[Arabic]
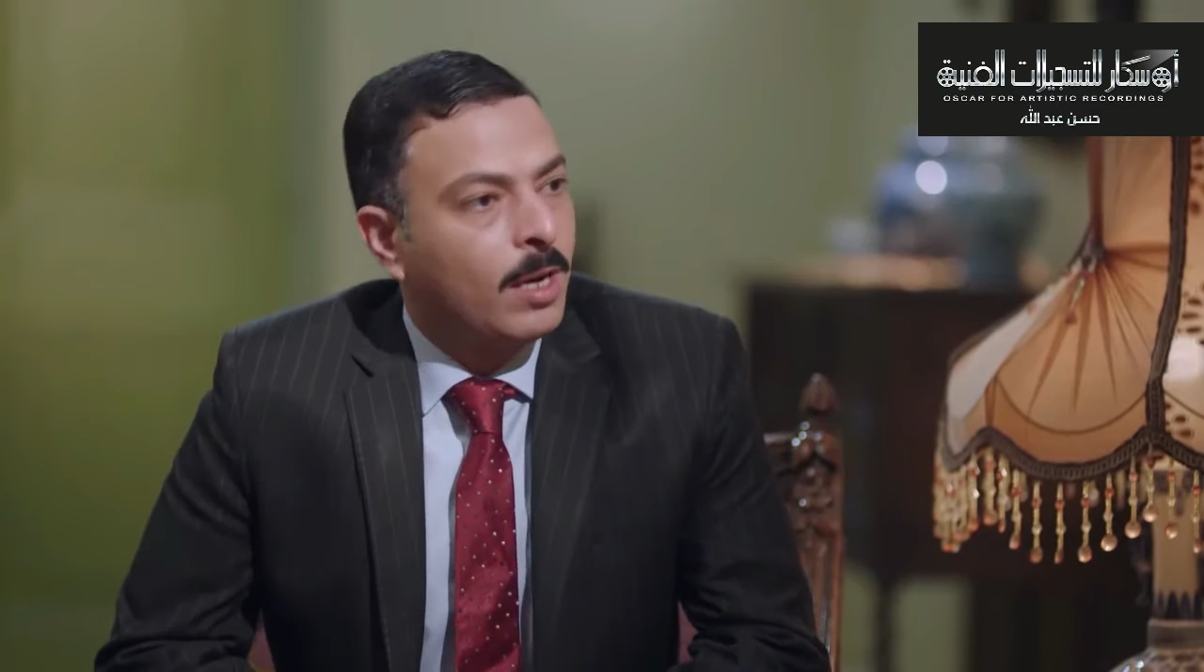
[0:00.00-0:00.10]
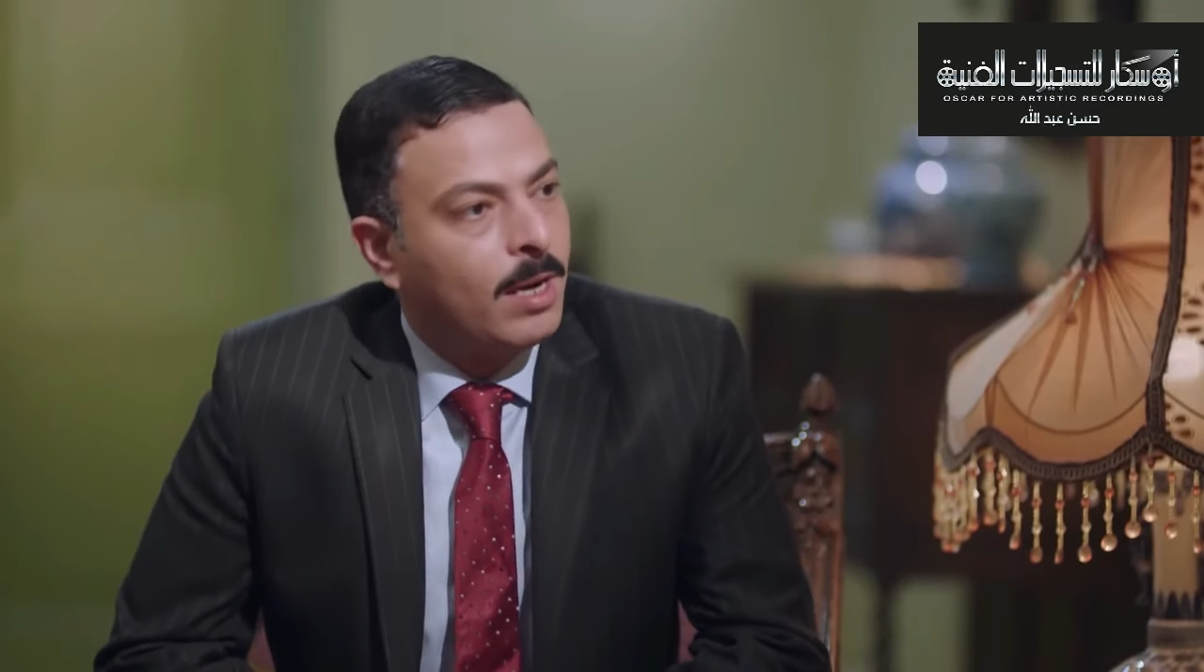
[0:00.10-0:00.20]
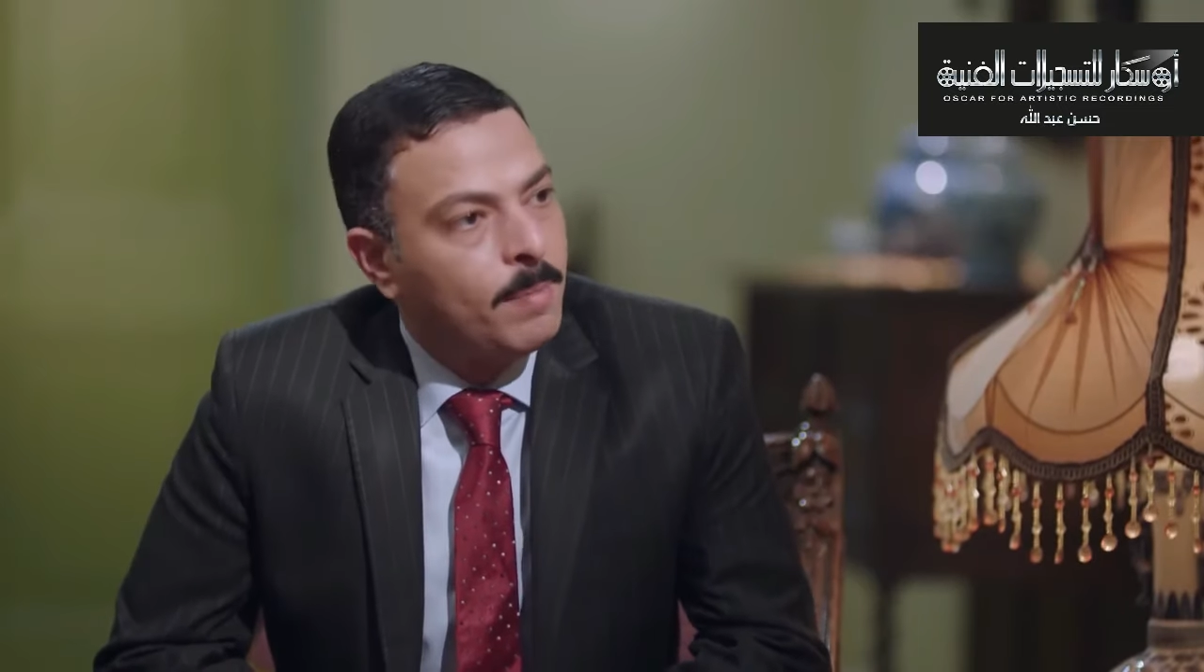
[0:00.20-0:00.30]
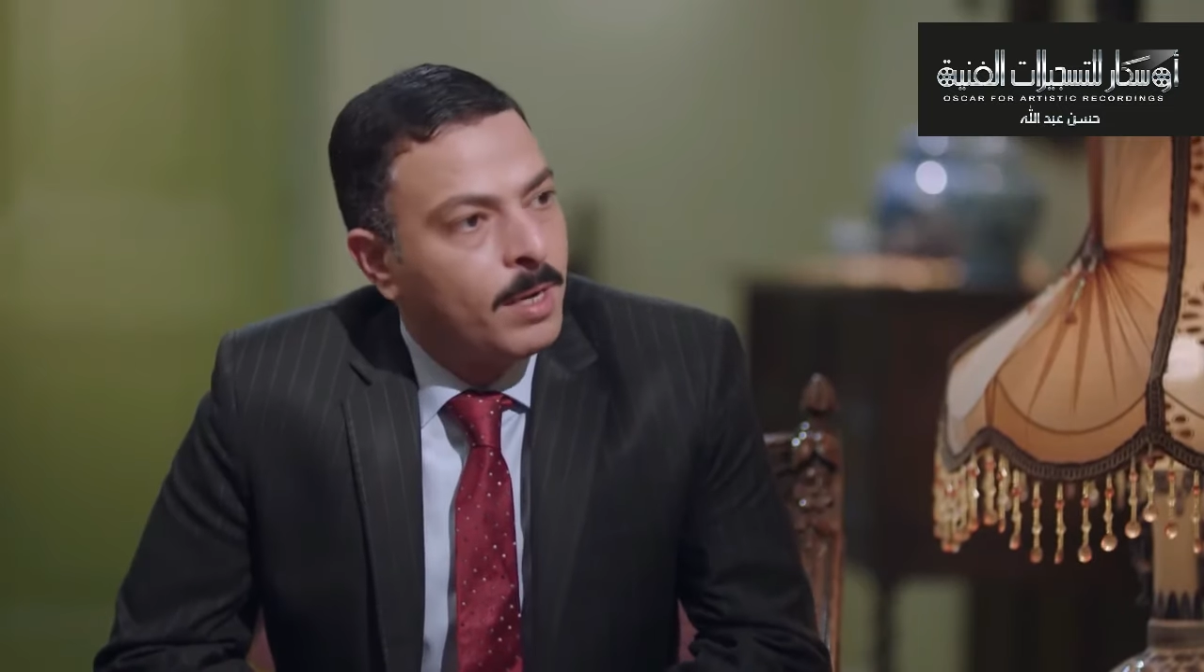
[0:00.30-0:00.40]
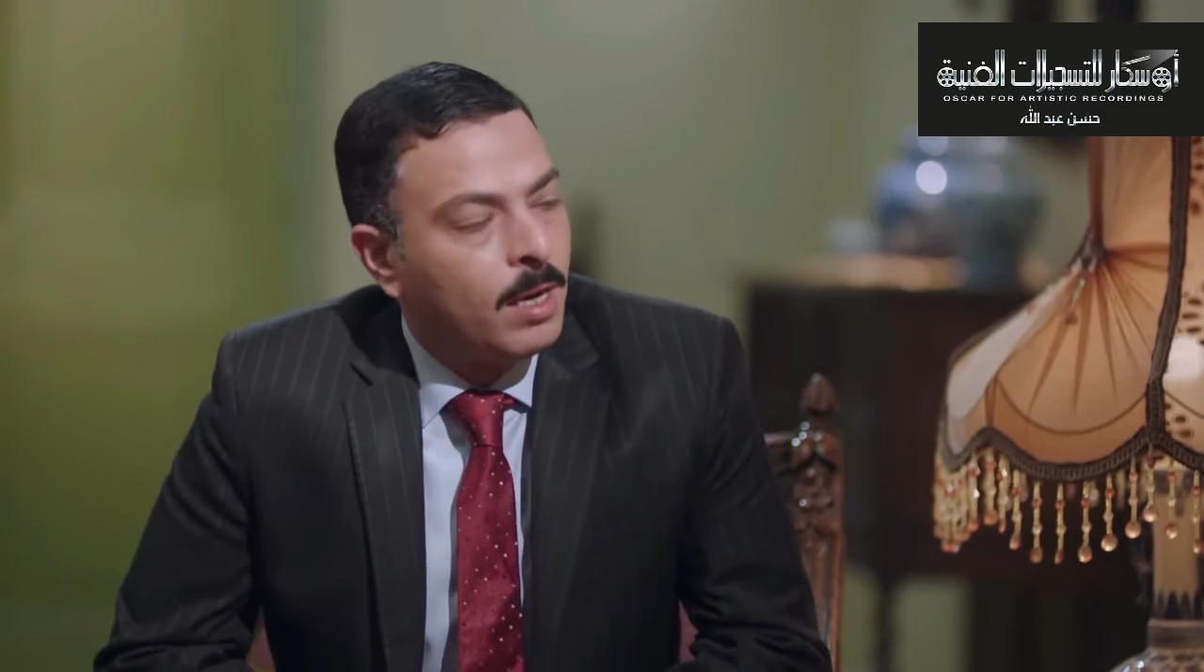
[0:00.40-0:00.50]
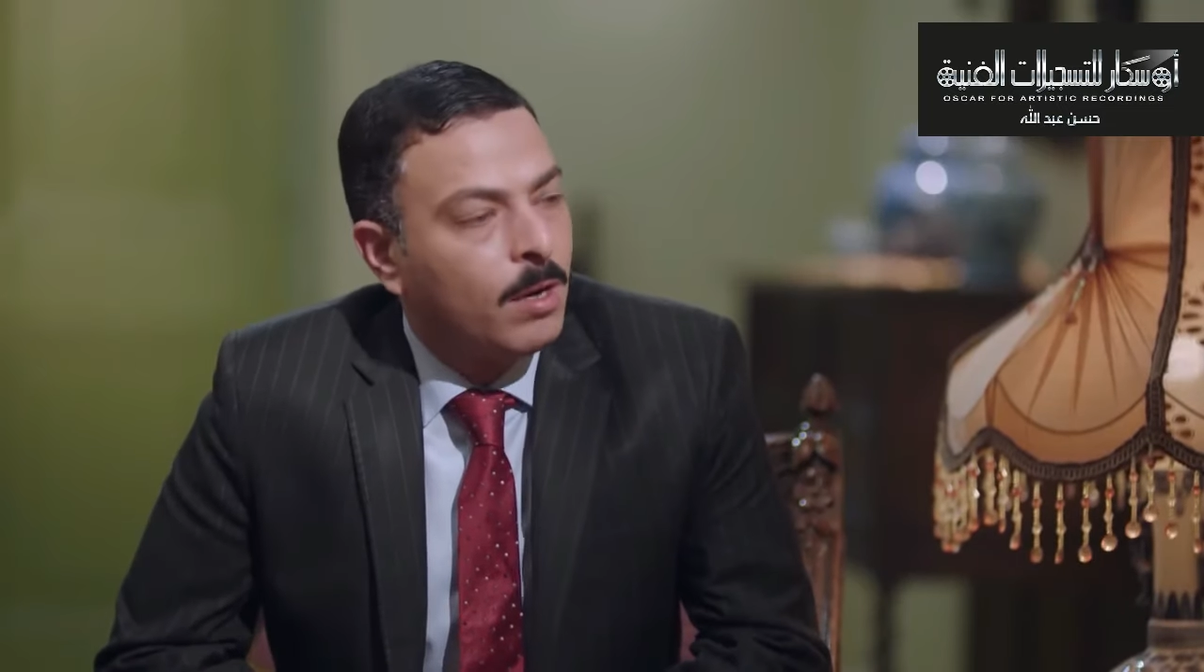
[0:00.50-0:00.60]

الكلام اللي